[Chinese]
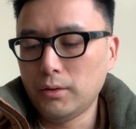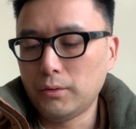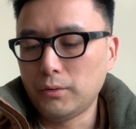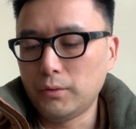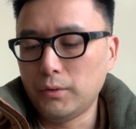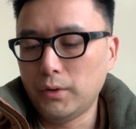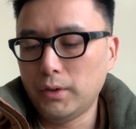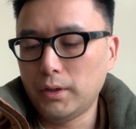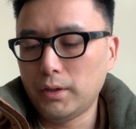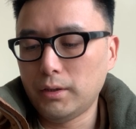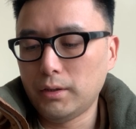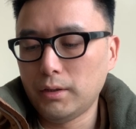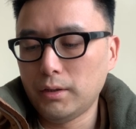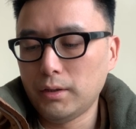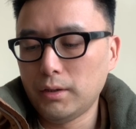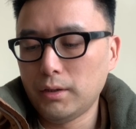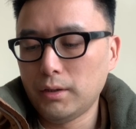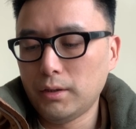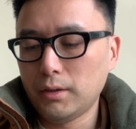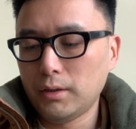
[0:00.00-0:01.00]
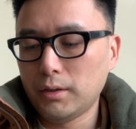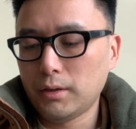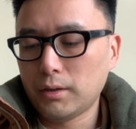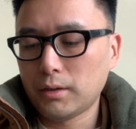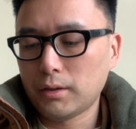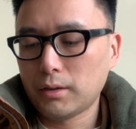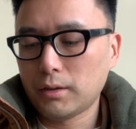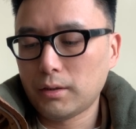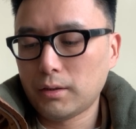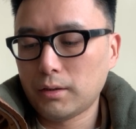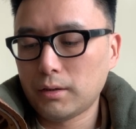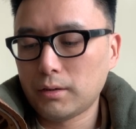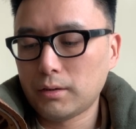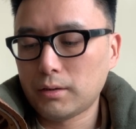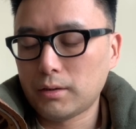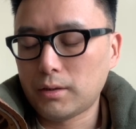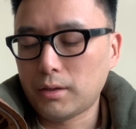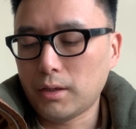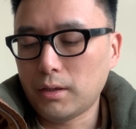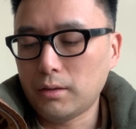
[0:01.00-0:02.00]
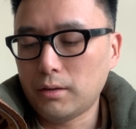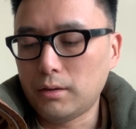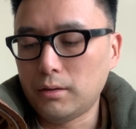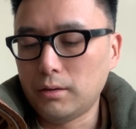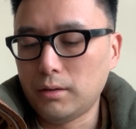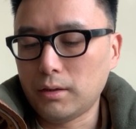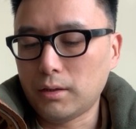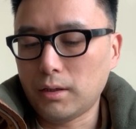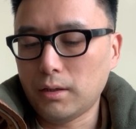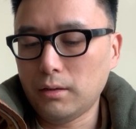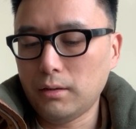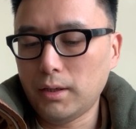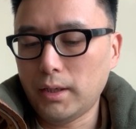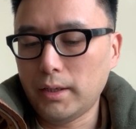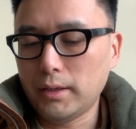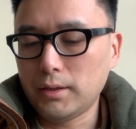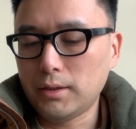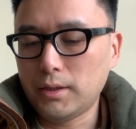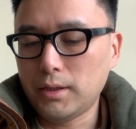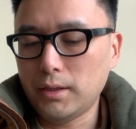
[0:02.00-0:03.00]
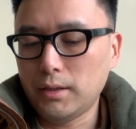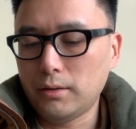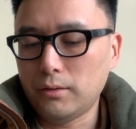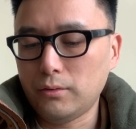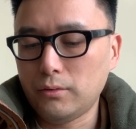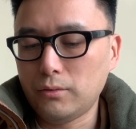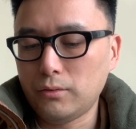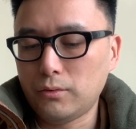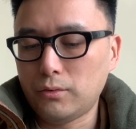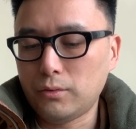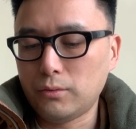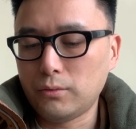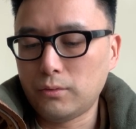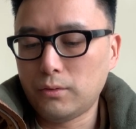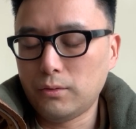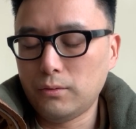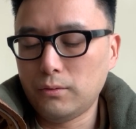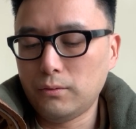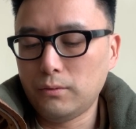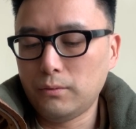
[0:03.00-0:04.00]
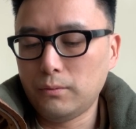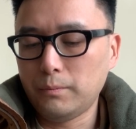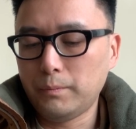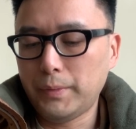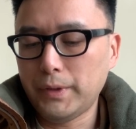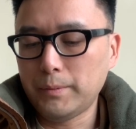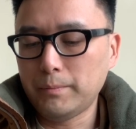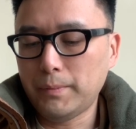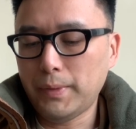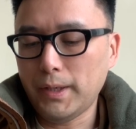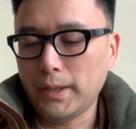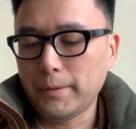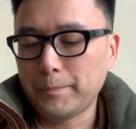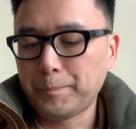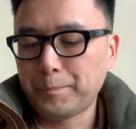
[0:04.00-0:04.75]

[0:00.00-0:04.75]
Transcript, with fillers: 曰：“张合、高览见主公兵败，